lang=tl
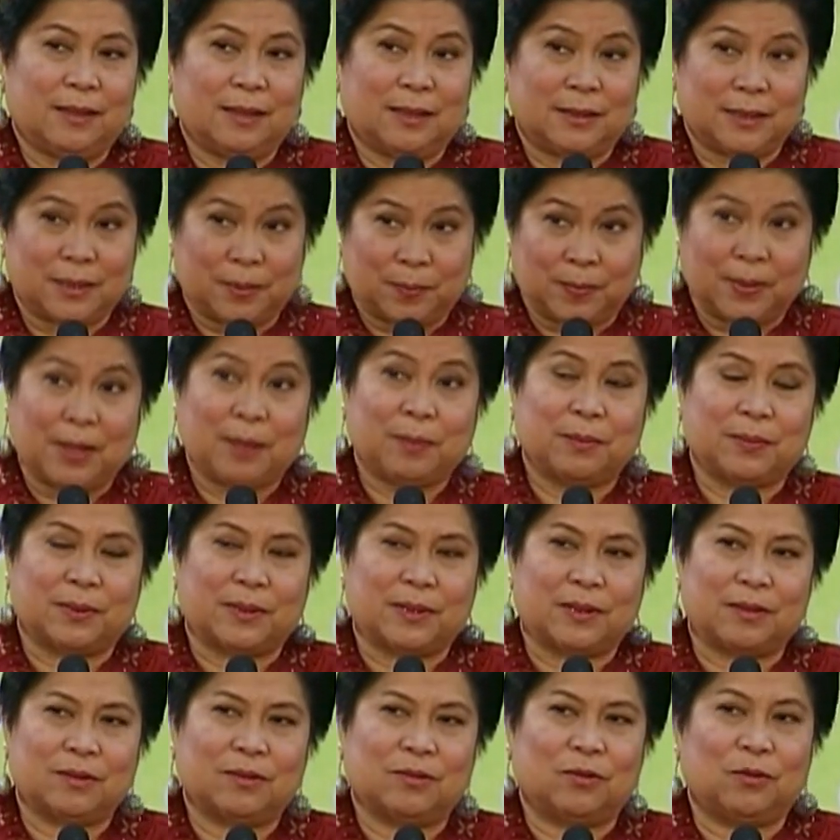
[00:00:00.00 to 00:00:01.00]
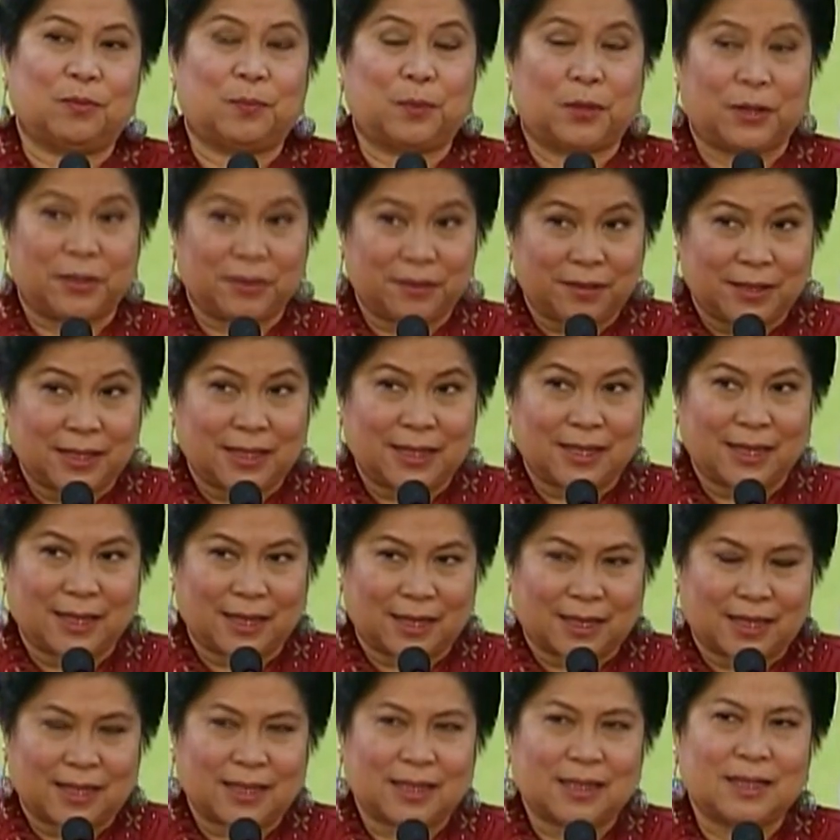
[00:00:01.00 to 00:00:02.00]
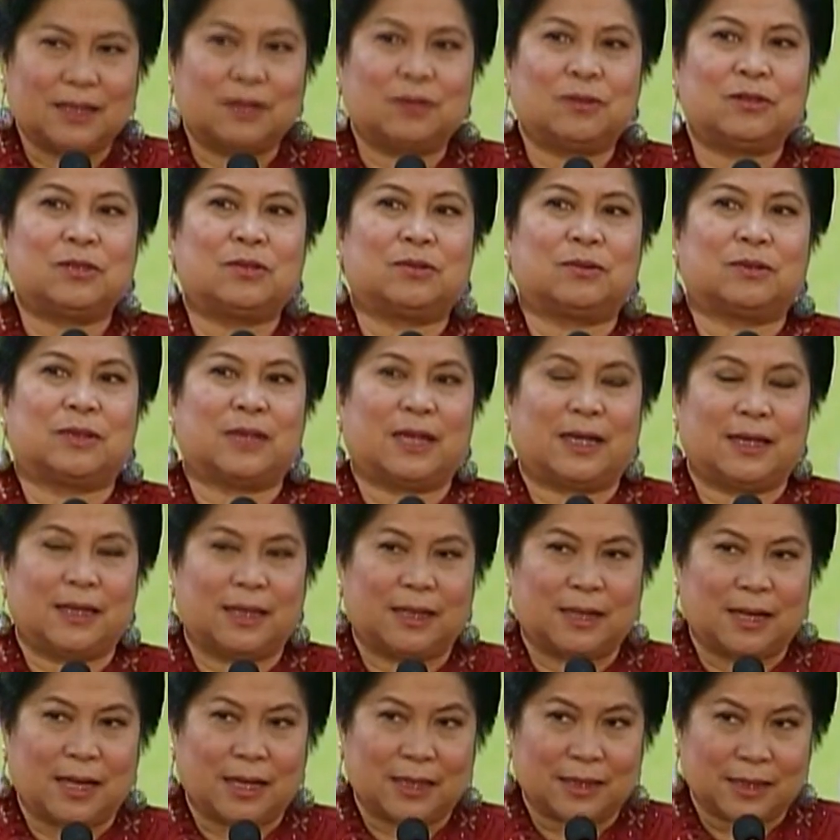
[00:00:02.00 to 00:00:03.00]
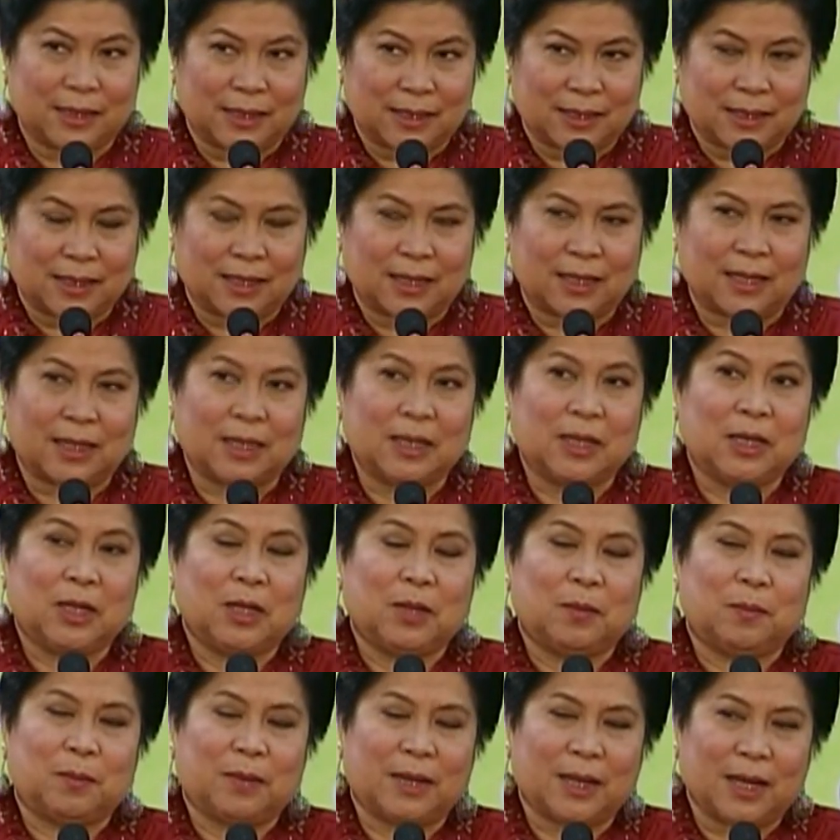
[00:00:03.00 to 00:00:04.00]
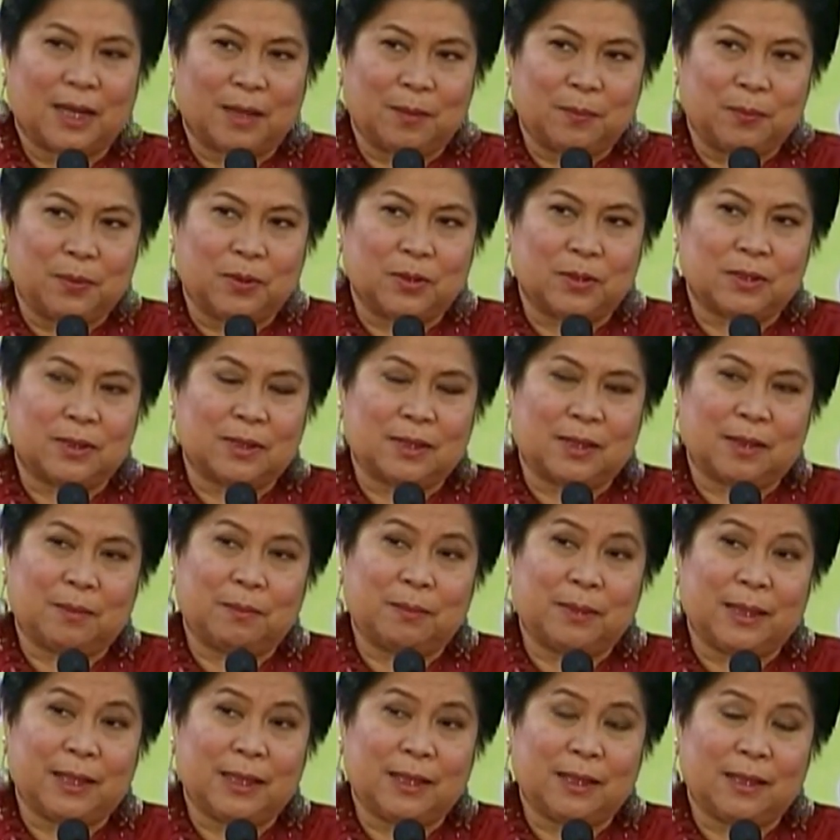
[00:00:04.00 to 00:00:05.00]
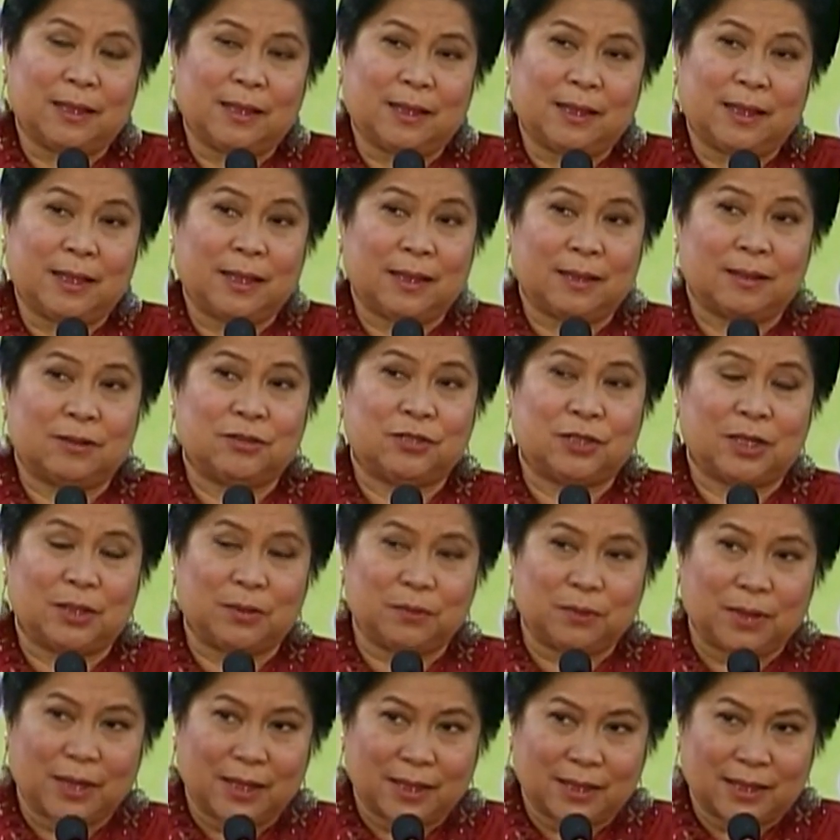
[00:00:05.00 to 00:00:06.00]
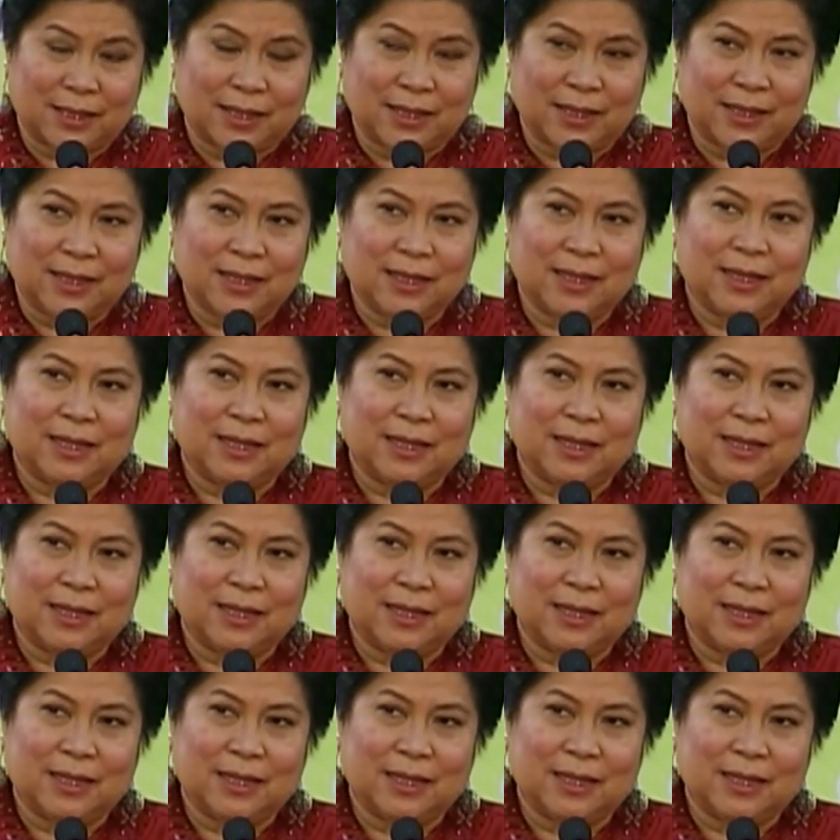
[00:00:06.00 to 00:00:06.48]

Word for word: September, 2.3 na nga, gusto sana natin na makaabot na by January,